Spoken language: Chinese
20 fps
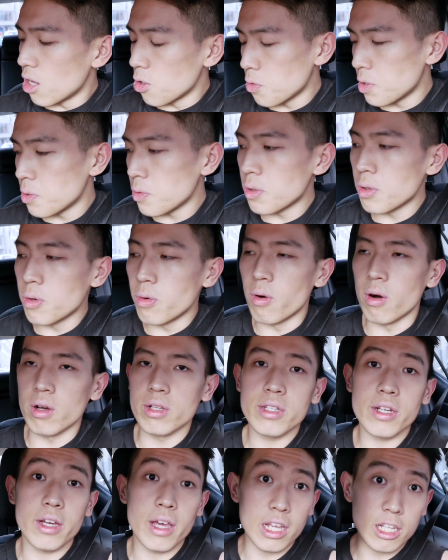很多人问我
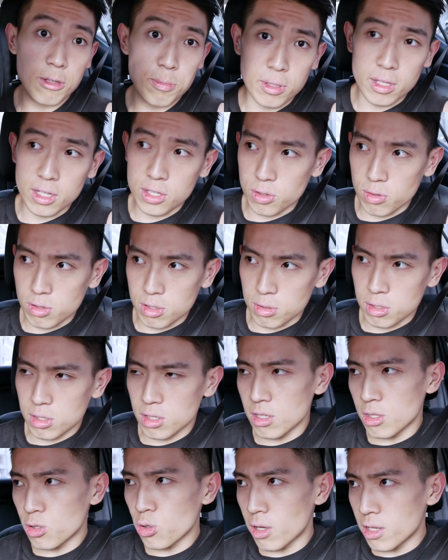这个 SBD 上
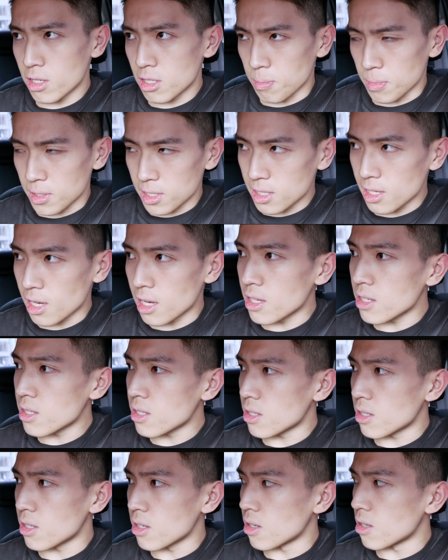是穿什么
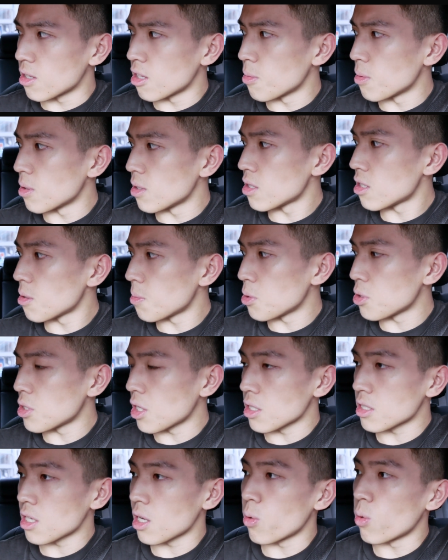size 的，那么这边
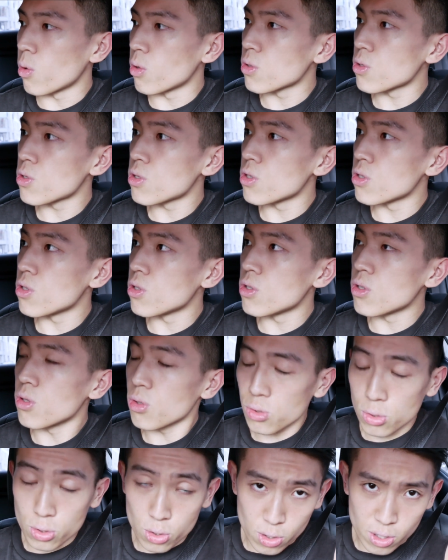讲一下，我是
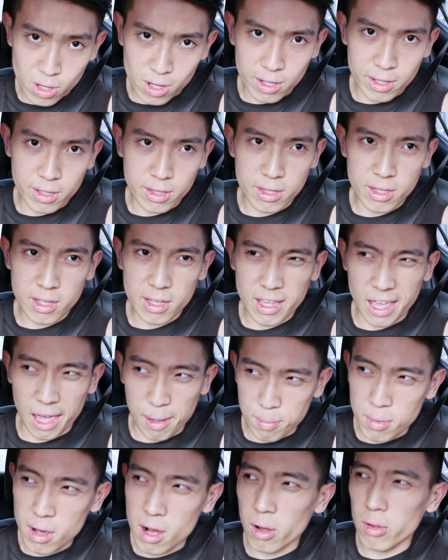穿
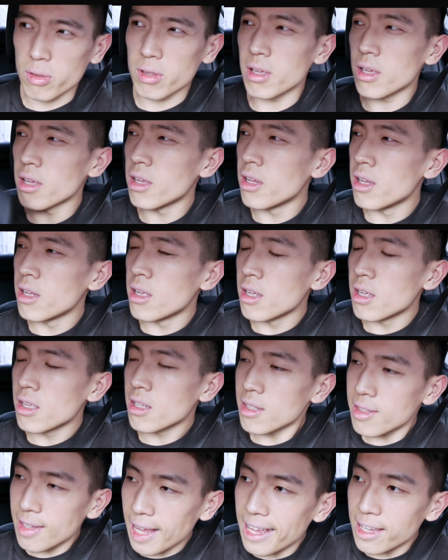M 号的，
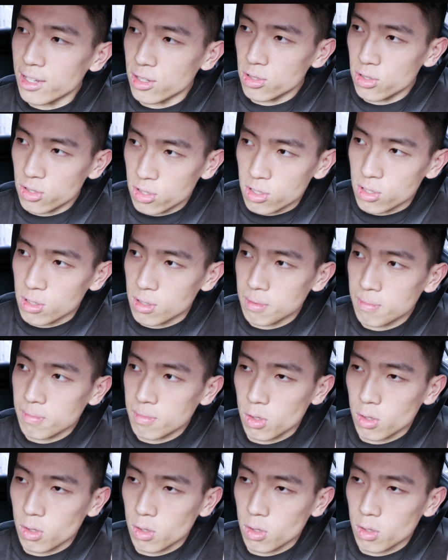但是。